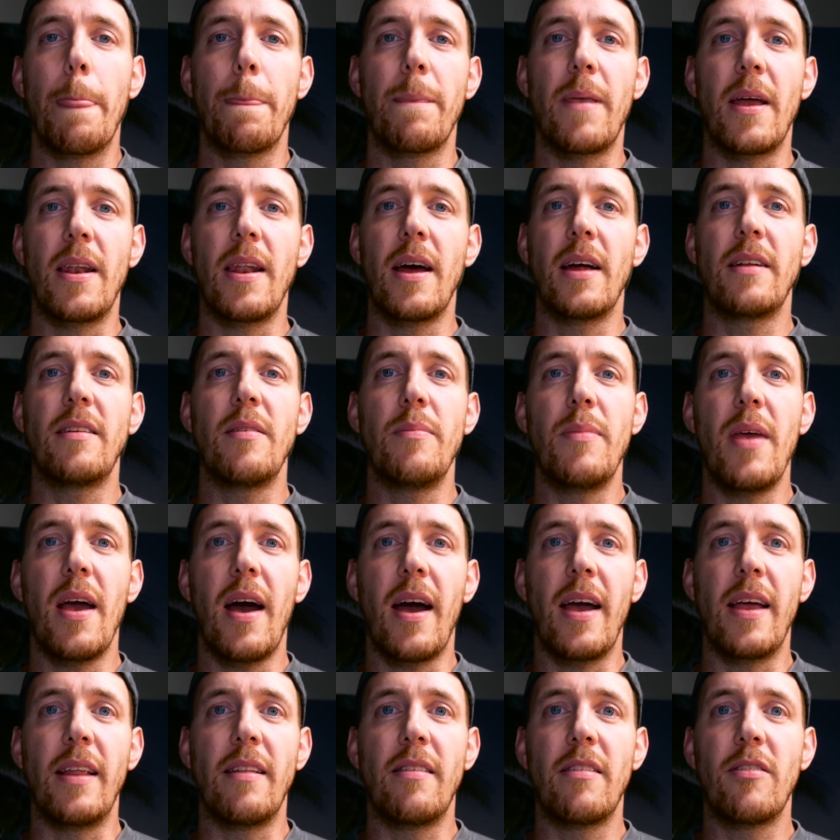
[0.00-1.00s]
Dann hatte mir
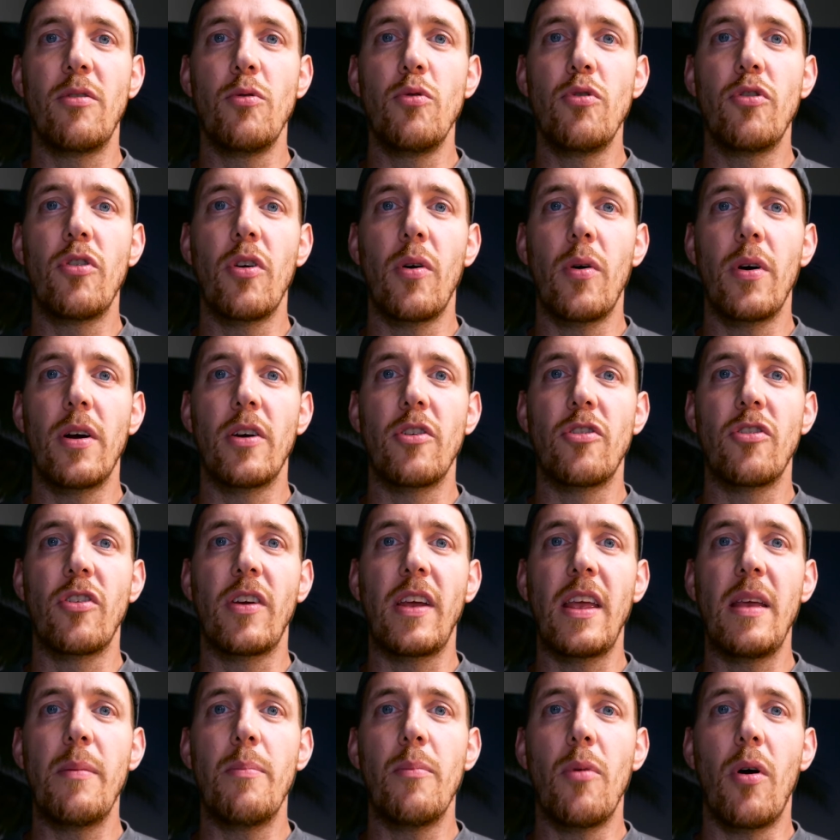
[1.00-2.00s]
ein Zuschauer
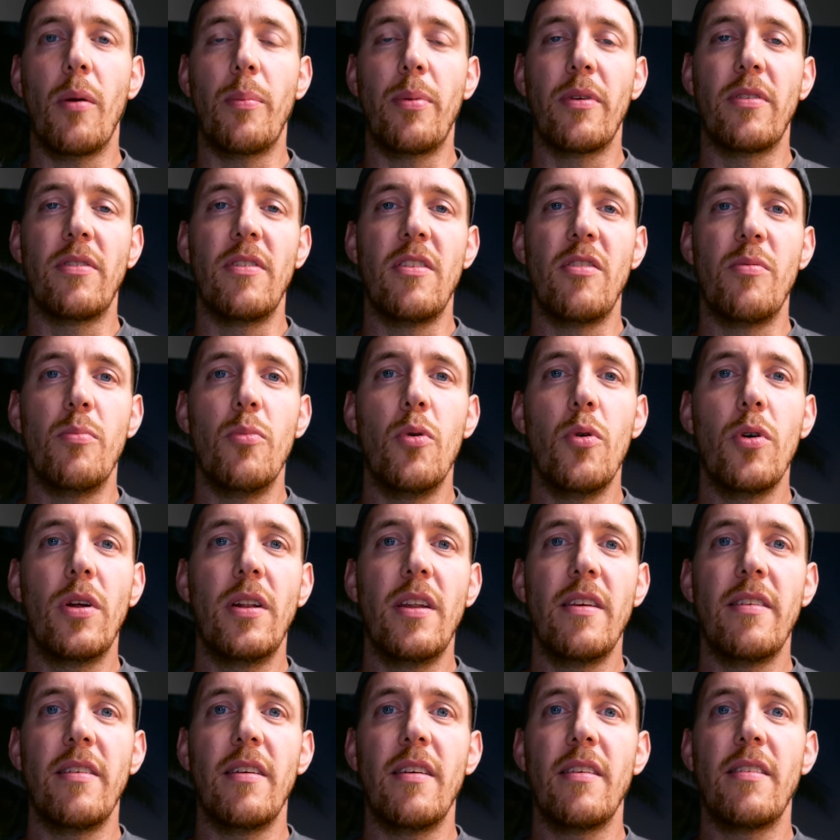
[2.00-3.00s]
geschrieben, ob es nicht
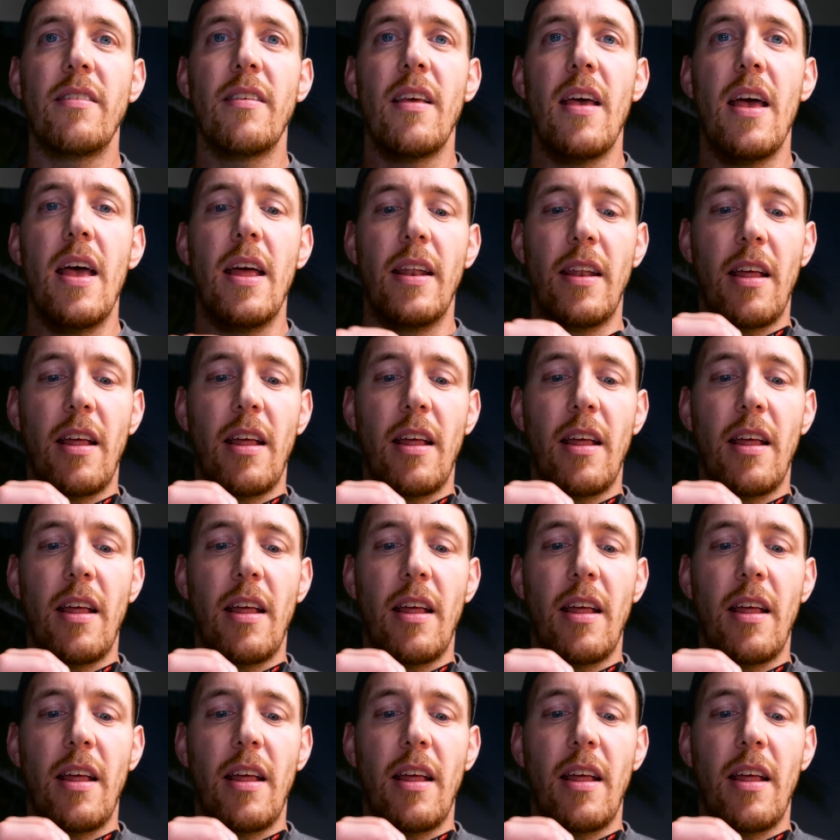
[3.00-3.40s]
möglich ist,